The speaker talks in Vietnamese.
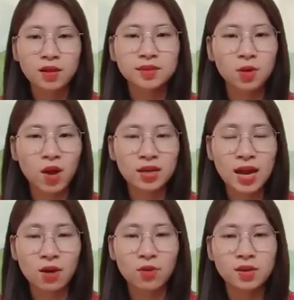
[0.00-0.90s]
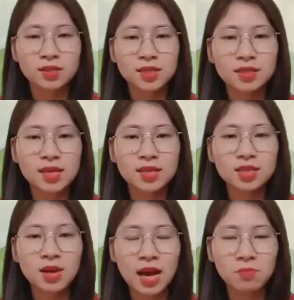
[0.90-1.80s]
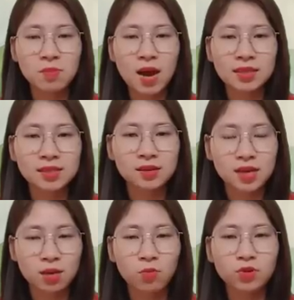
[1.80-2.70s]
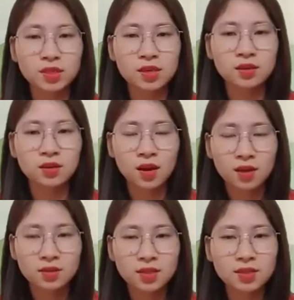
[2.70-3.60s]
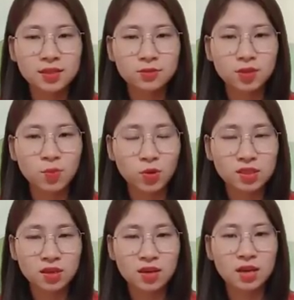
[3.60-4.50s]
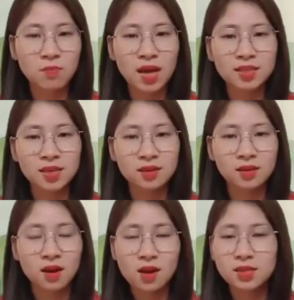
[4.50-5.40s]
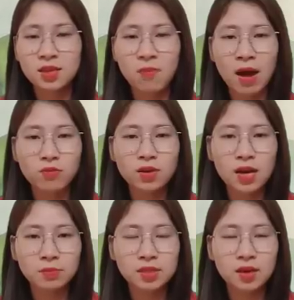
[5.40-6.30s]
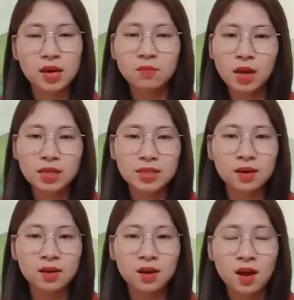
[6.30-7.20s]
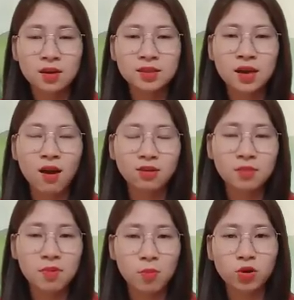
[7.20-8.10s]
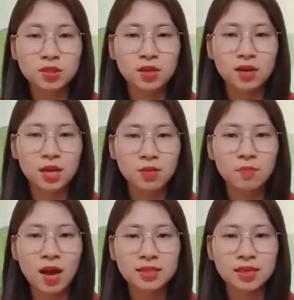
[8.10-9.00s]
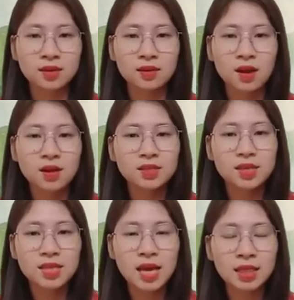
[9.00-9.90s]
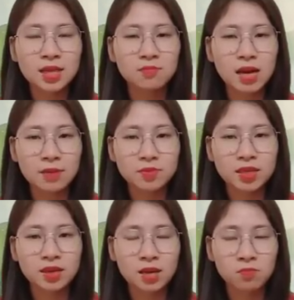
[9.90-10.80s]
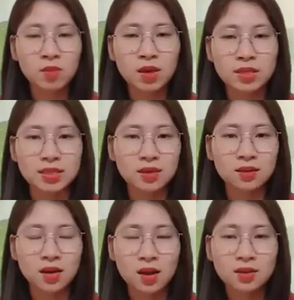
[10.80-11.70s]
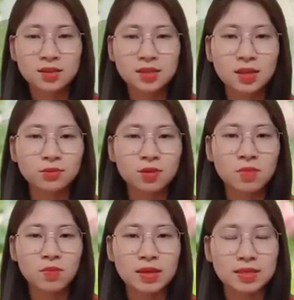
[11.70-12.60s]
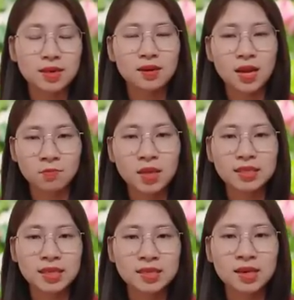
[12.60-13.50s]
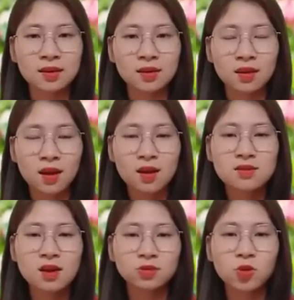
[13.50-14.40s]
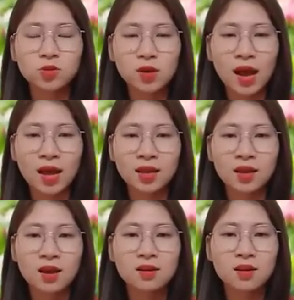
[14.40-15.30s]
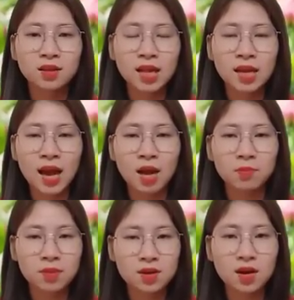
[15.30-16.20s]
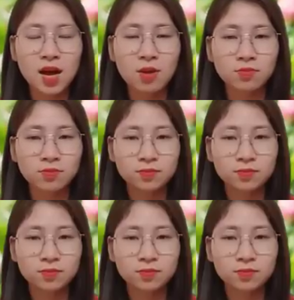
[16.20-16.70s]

Giờ hoàng đạo, giờ Tý từ 23 giờ đến 1 giờ, giờ Sửu từ 1 giờ đến 3 giờ, giờ Mão từ 5 giờ đến 7 giờ, giờ Ngọ từ 11 giờ đến 13 giờ, giờ Thân từ 15 giờ đến 17 giờ, giờ Dậu từ 17 giờ đến 19 giờ. Hướng tốt xuất hành, hướng Tây Nam, hướng Đông.